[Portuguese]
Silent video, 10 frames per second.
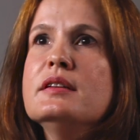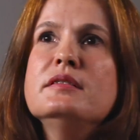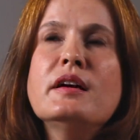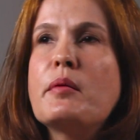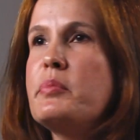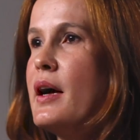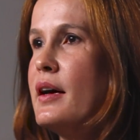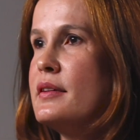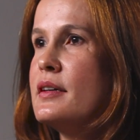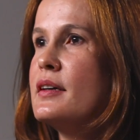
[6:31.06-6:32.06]
Que tem a
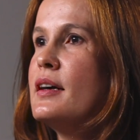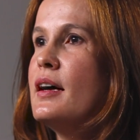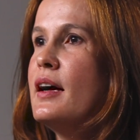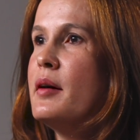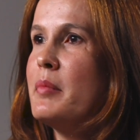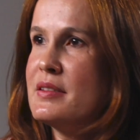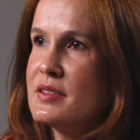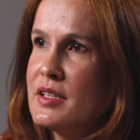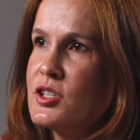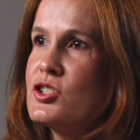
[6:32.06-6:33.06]
piada é, mais
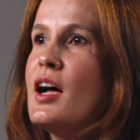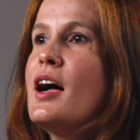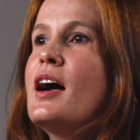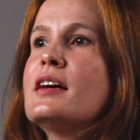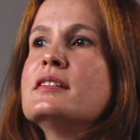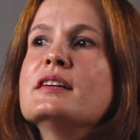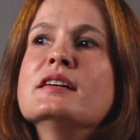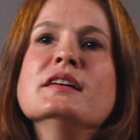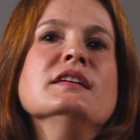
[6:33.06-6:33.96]
escrachada,